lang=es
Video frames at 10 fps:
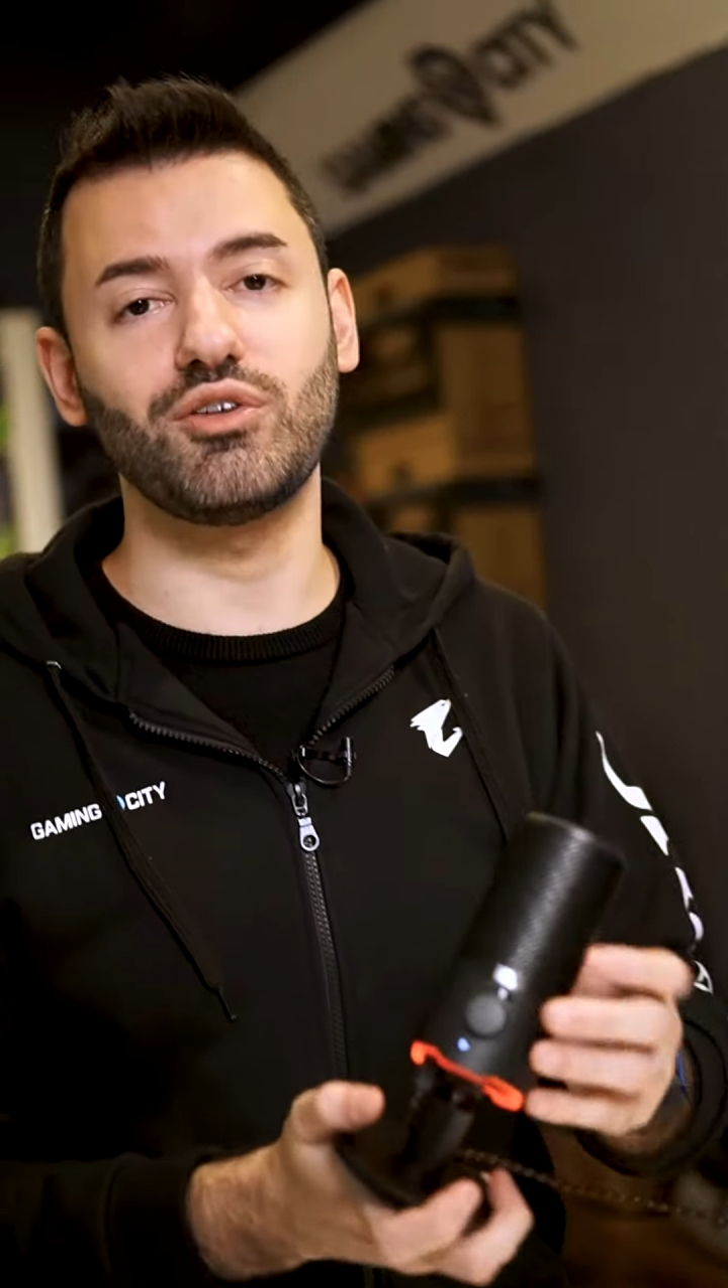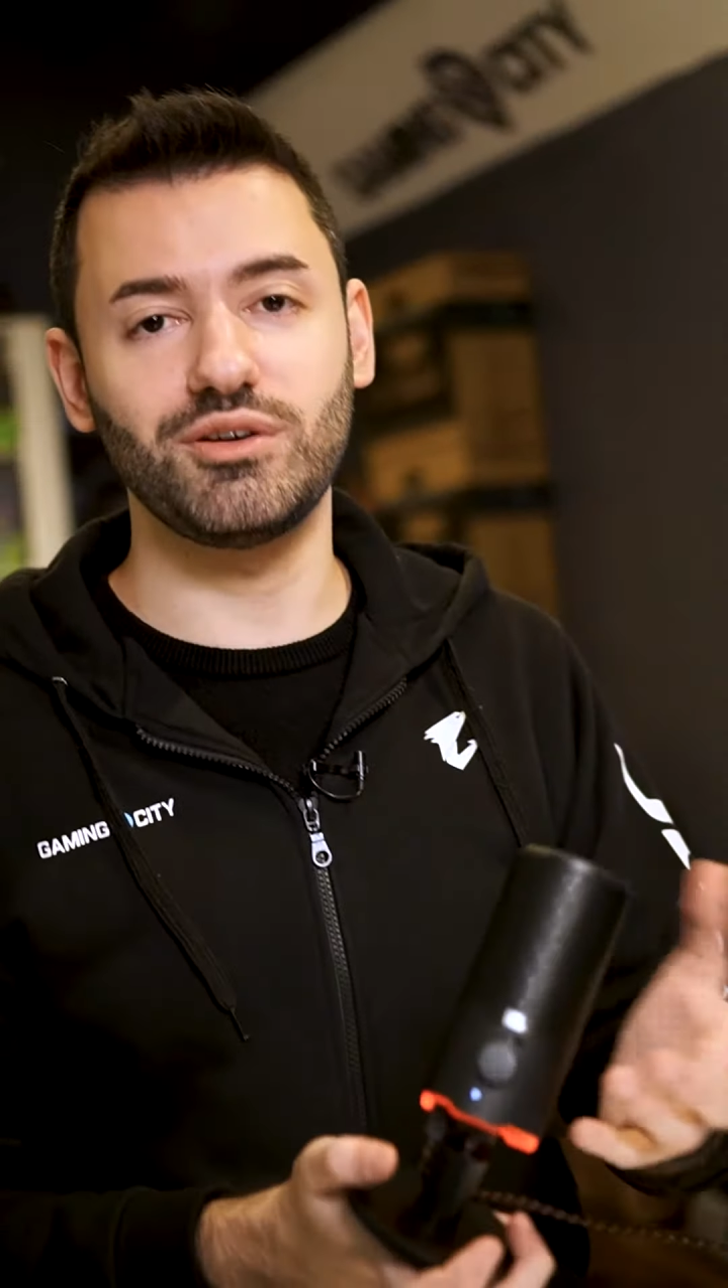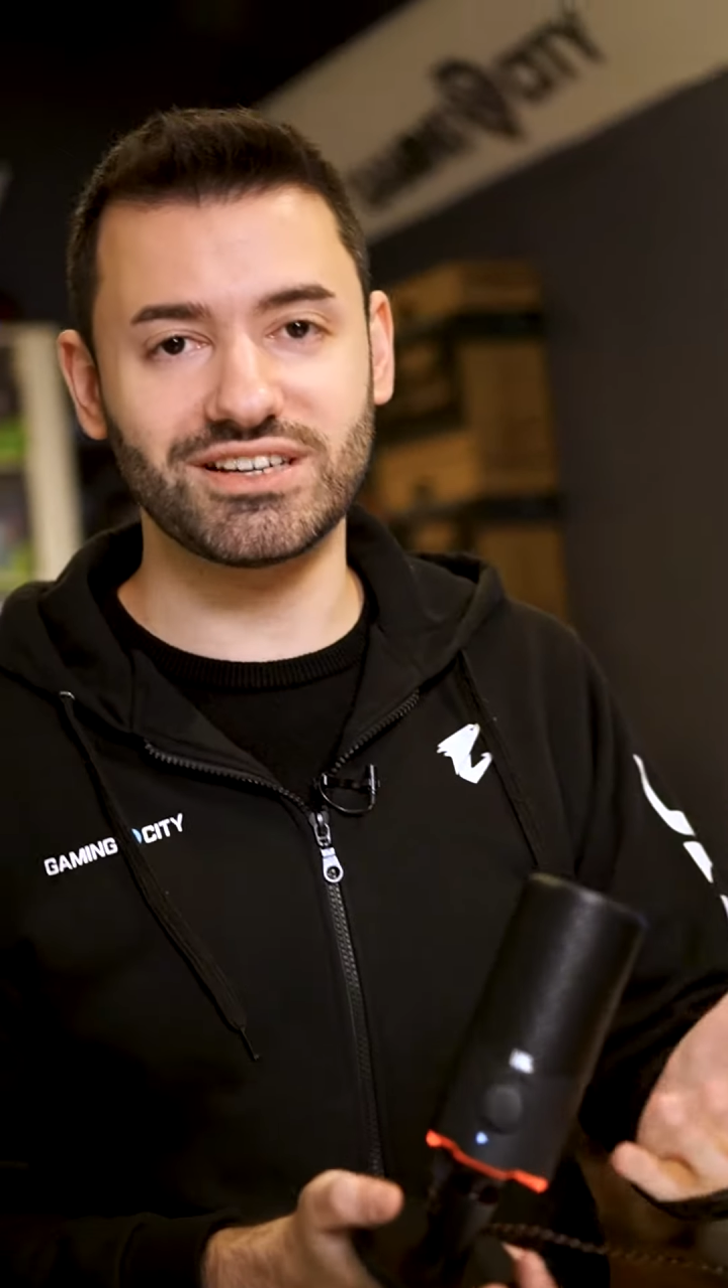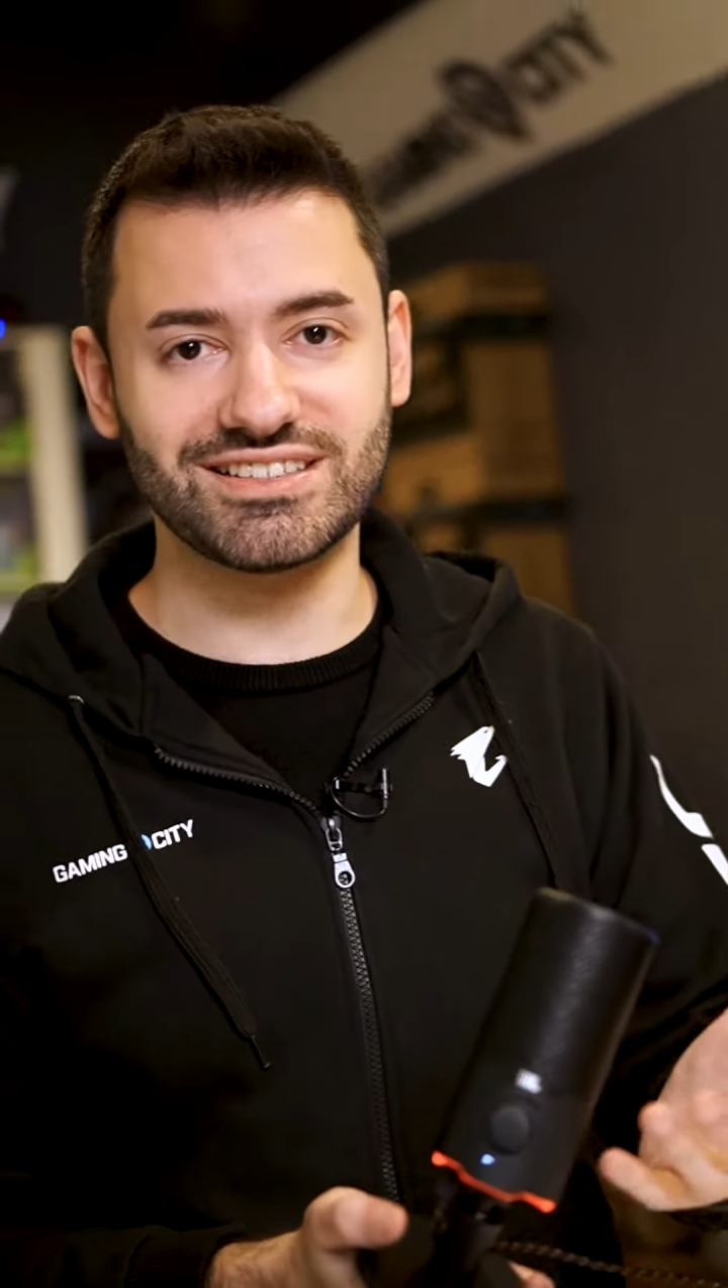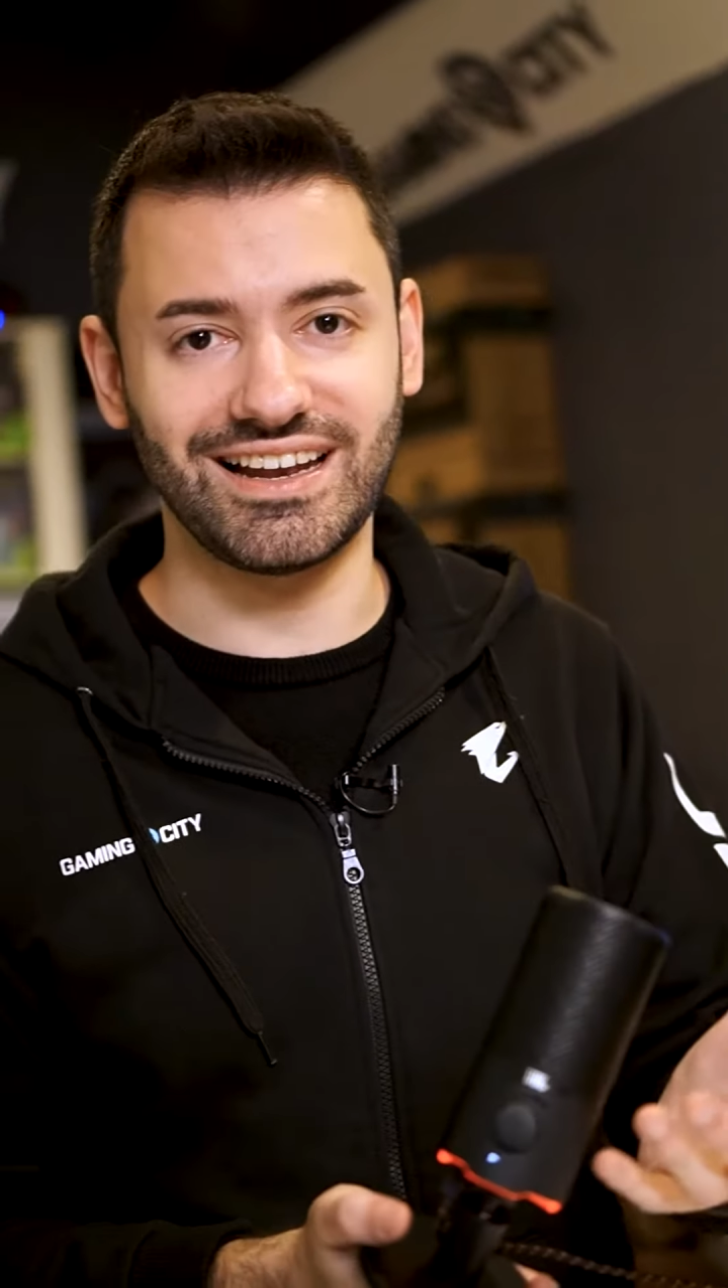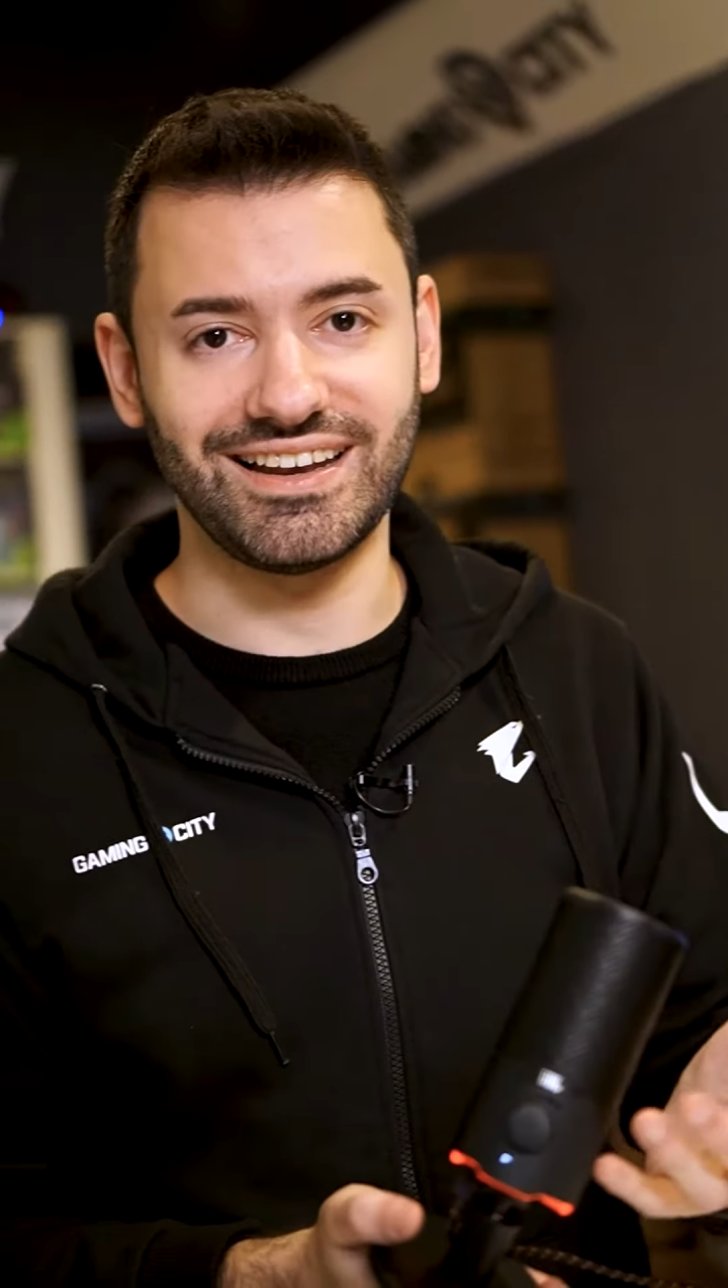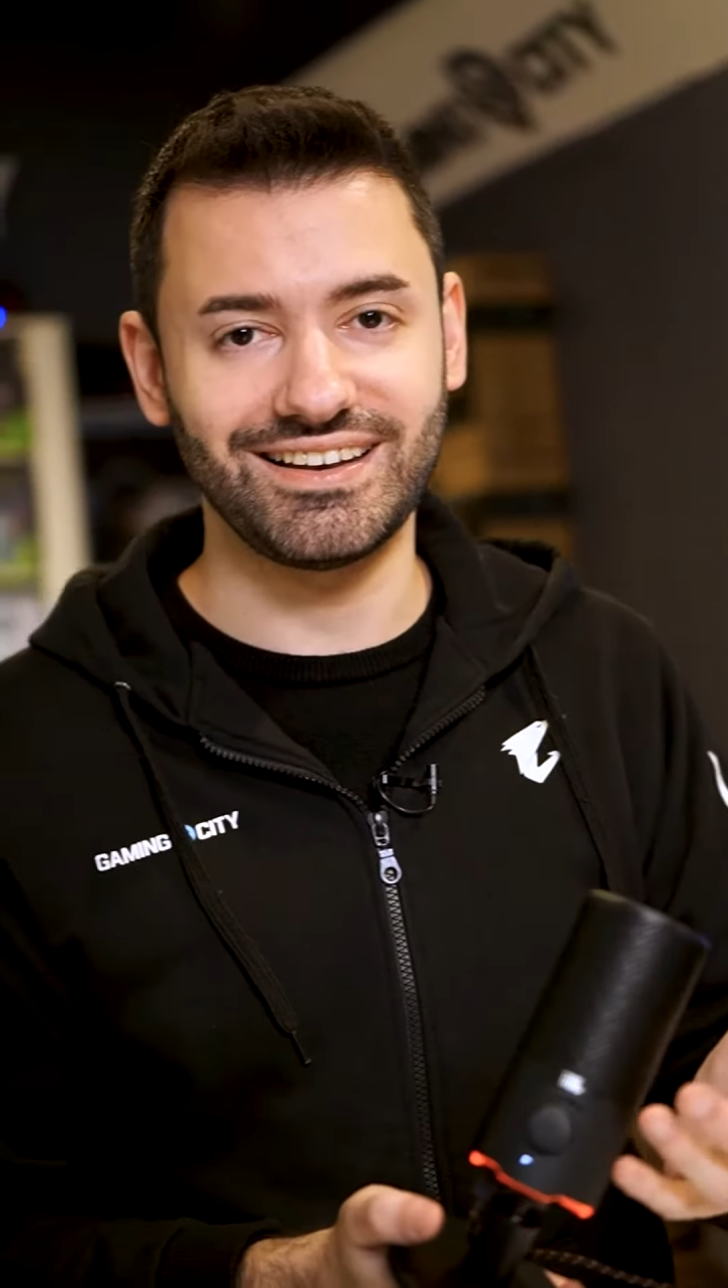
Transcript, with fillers: universal.